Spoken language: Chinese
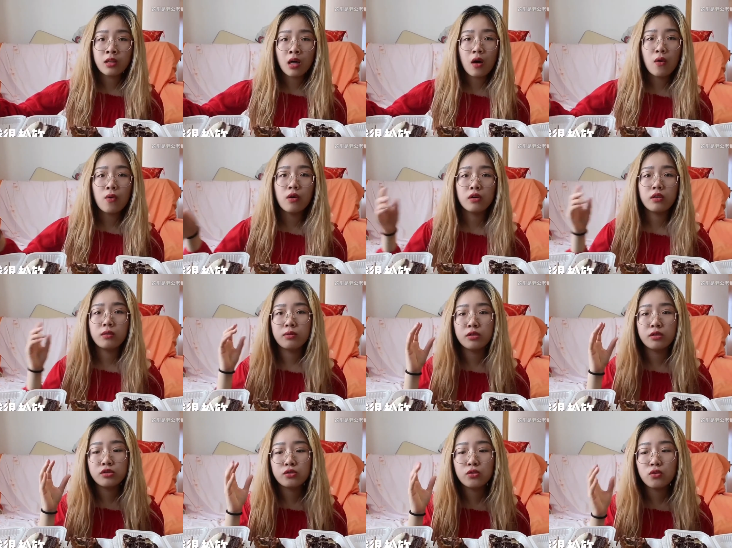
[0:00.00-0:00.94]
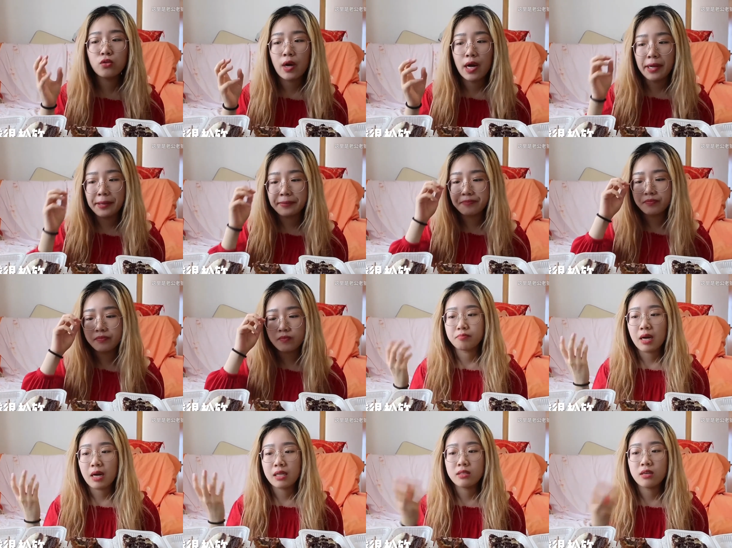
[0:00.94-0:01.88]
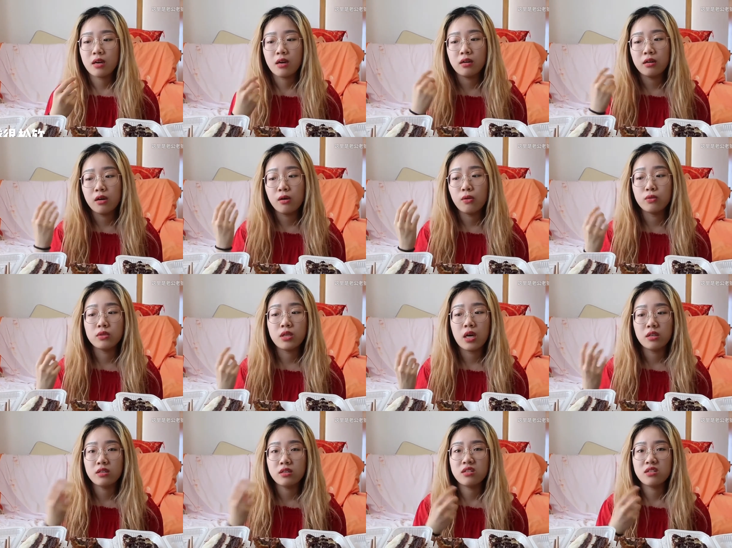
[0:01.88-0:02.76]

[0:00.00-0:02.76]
糖火烧特别松软。麻酱和红糖